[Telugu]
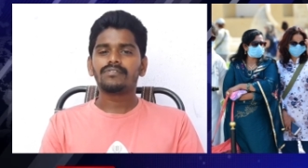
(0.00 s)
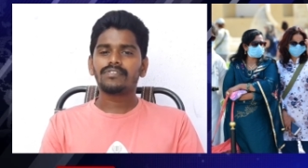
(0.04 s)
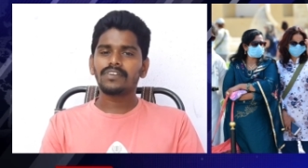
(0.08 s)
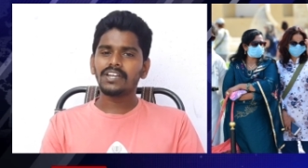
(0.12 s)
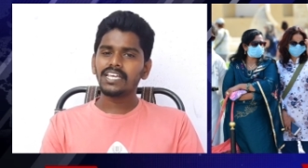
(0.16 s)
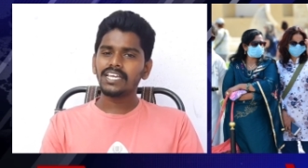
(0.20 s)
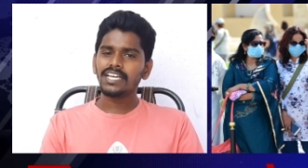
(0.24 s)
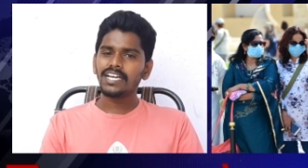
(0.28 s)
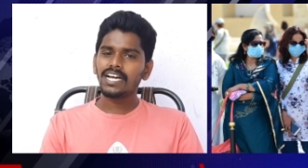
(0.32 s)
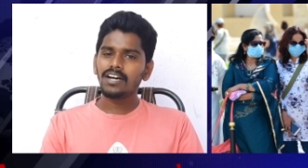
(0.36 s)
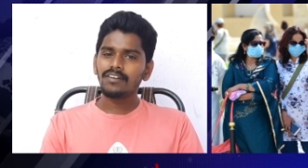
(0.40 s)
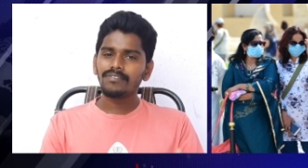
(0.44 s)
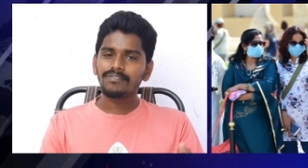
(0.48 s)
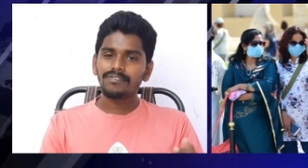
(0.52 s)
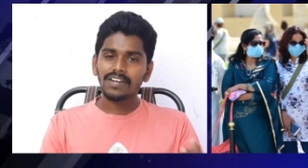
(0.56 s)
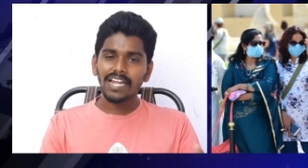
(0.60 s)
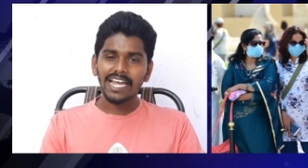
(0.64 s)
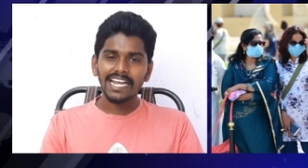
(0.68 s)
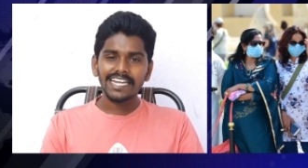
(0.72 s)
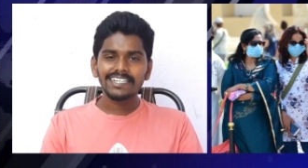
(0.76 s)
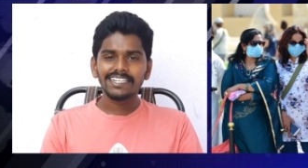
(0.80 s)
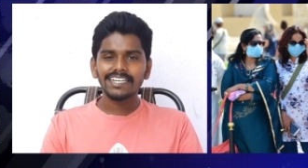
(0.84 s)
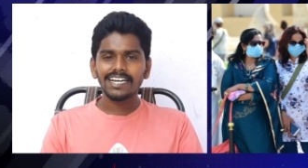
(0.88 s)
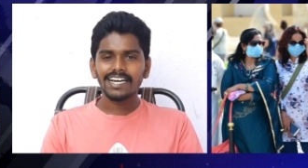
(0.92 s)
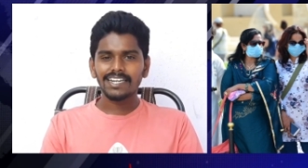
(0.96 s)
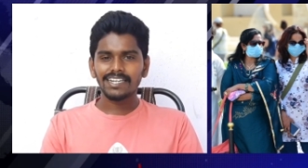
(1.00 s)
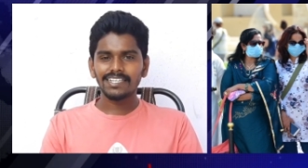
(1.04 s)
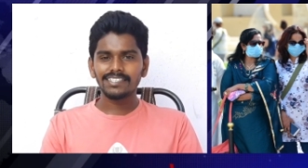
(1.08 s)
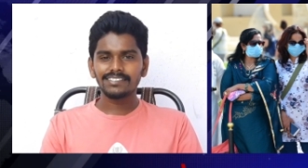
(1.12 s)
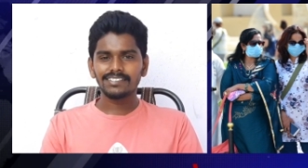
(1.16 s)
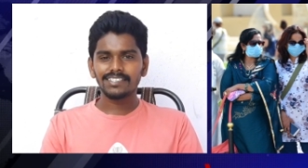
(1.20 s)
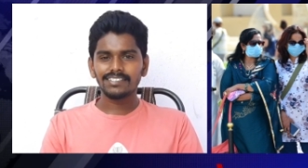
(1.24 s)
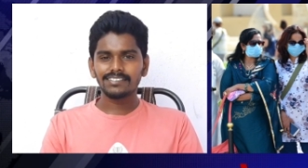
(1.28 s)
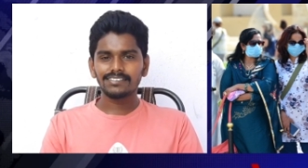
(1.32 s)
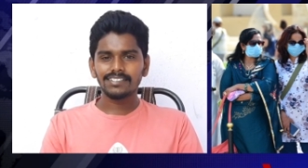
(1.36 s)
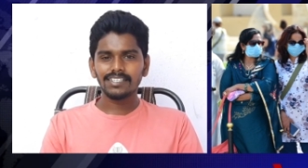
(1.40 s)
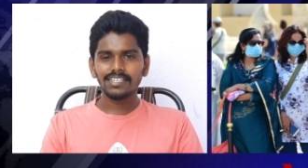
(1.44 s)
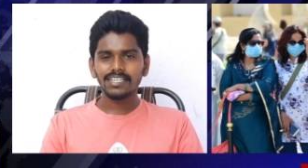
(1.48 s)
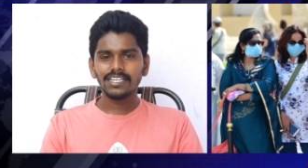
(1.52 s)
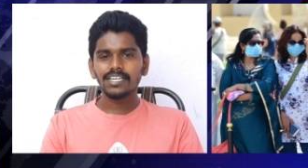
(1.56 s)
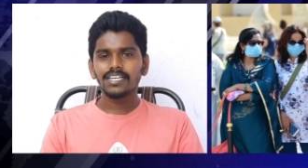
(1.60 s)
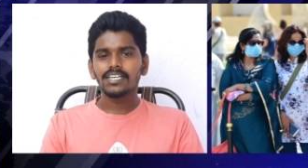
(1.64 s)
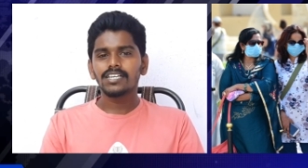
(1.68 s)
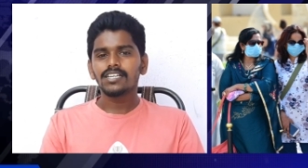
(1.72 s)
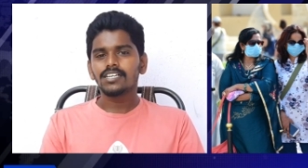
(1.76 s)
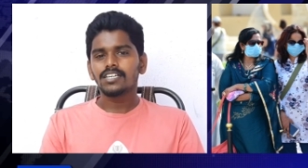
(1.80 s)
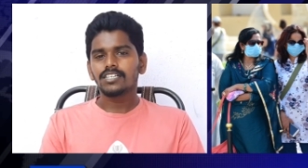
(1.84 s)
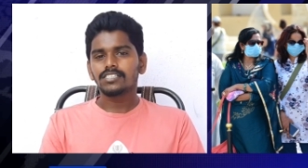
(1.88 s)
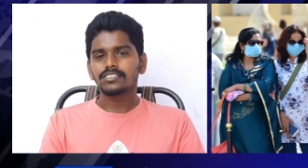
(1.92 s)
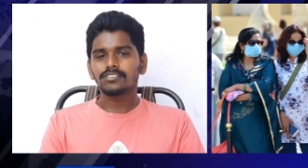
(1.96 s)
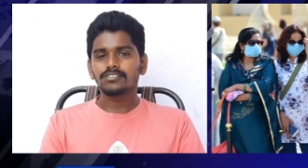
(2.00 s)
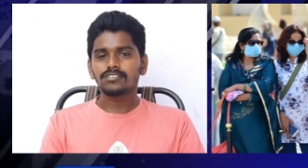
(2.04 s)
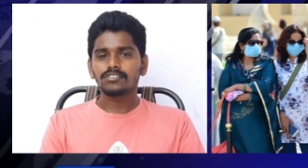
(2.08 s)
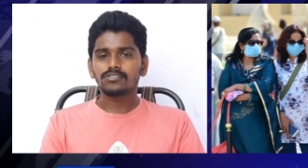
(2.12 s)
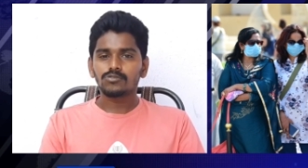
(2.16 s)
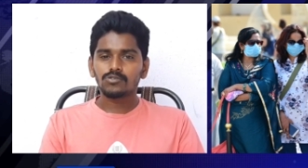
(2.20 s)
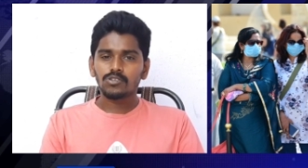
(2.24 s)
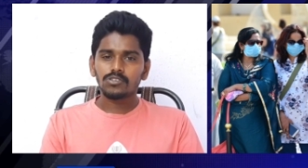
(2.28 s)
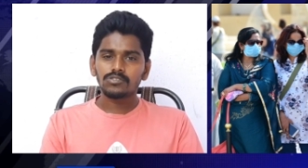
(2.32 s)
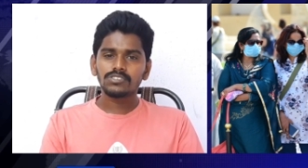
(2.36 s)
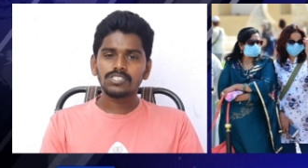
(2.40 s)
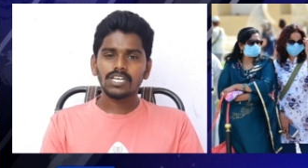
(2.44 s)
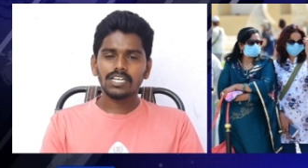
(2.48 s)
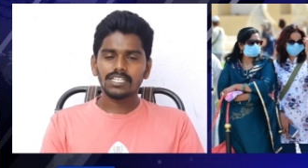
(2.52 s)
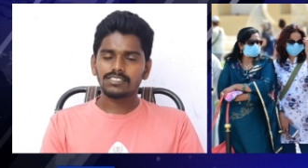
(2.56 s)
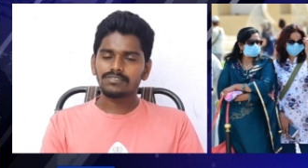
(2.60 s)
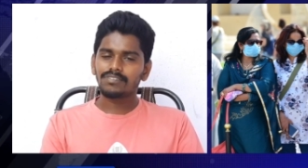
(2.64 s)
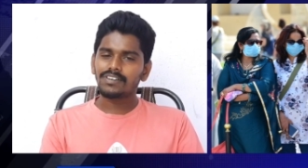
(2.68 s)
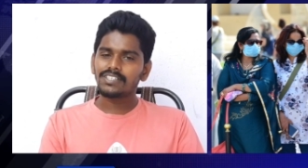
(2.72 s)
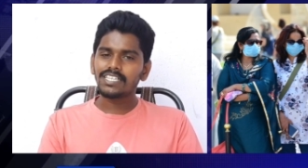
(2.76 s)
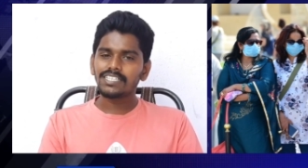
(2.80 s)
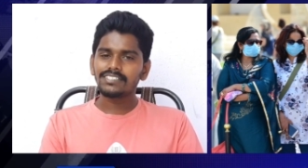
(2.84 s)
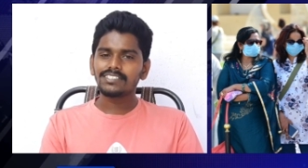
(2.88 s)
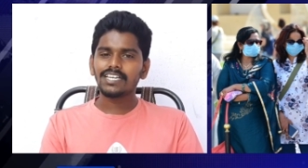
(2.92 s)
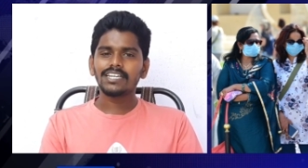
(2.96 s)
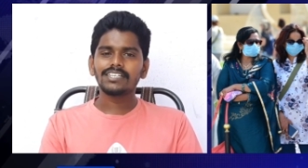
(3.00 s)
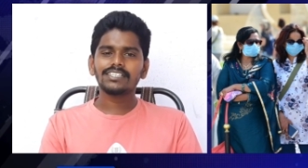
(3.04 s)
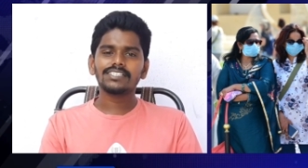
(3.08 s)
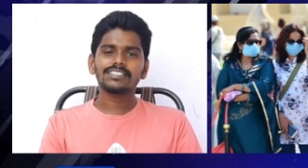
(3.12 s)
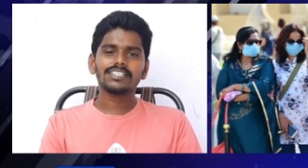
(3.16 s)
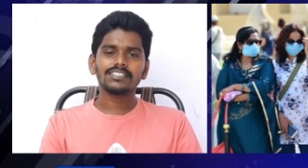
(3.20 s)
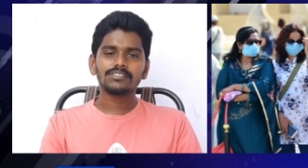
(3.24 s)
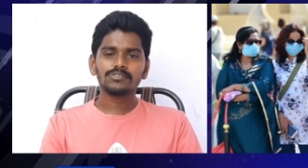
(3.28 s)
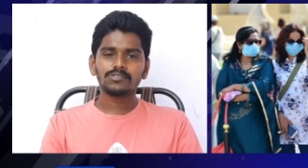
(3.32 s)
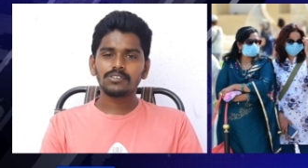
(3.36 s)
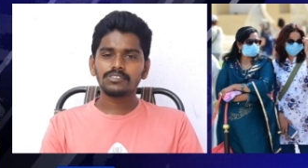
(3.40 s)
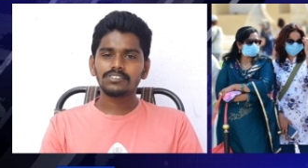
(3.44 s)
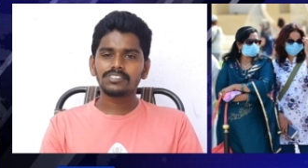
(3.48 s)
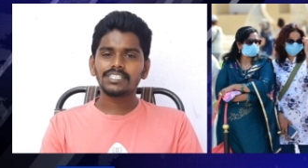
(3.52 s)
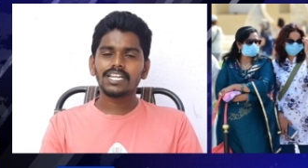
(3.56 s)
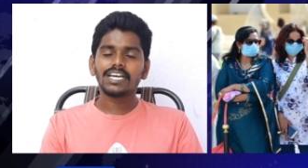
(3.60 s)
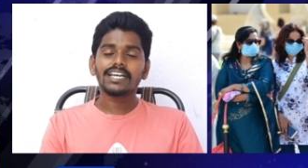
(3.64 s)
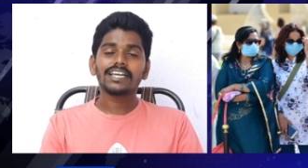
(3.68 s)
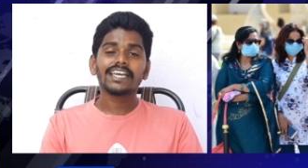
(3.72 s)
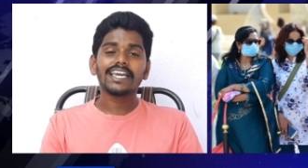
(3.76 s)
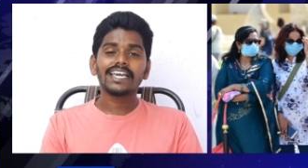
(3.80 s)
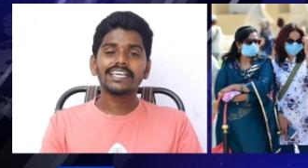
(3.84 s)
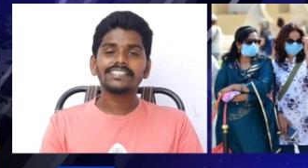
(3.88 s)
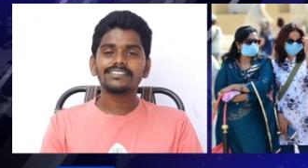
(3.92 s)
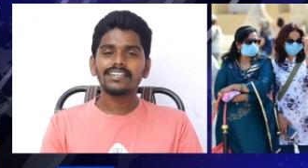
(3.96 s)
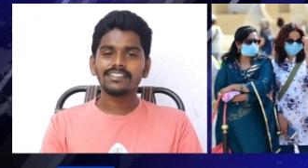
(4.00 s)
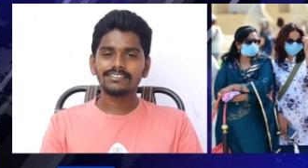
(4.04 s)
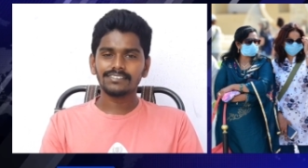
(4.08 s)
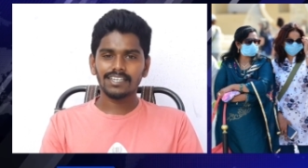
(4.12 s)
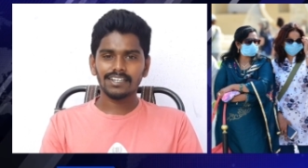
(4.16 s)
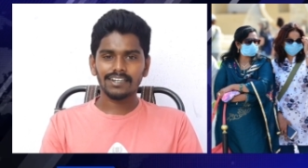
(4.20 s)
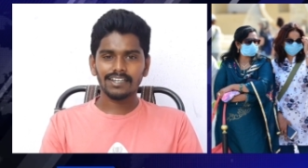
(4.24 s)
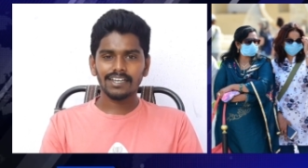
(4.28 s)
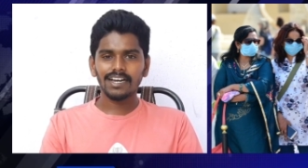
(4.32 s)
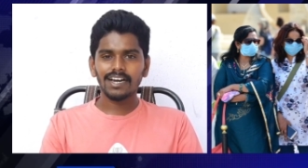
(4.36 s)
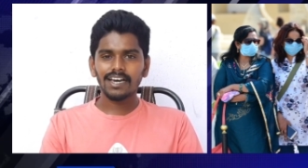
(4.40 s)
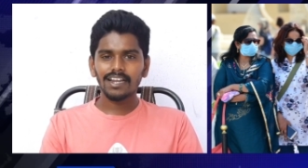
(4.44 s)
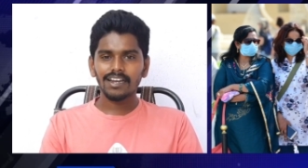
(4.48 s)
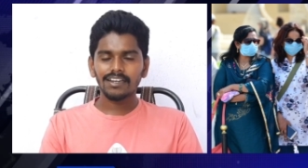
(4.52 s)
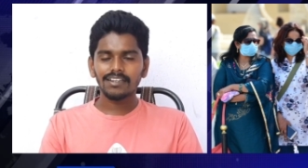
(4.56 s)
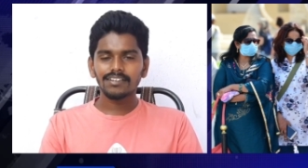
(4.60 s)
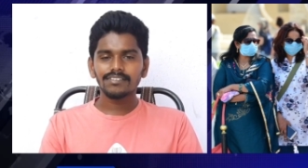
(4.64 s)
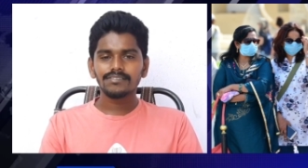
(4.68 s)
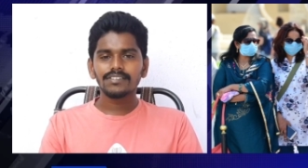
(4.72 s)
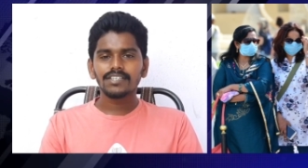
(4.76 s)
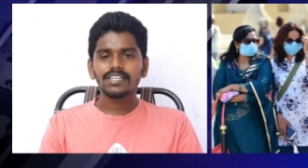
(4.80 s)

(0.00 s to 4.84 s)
ఫ్రీగా ఫ్లైట్లు అరేంజ్ చేసి సొంత స్వదేశానికి తీసుకొచ్చిన కేంద్ర సర్కార్